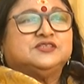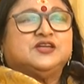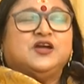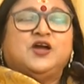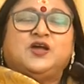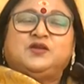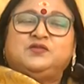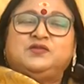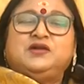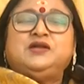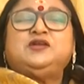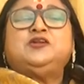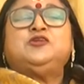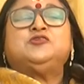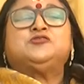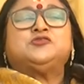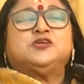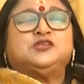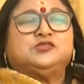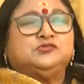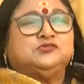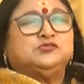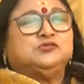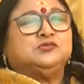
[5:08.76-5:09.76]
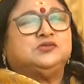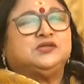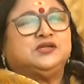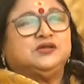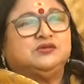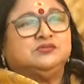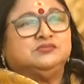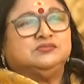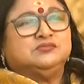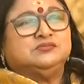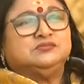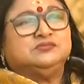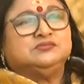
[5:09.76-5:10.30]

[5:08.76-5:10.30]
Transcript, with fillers: కాన్వెంట్లో చదువుకుంటాం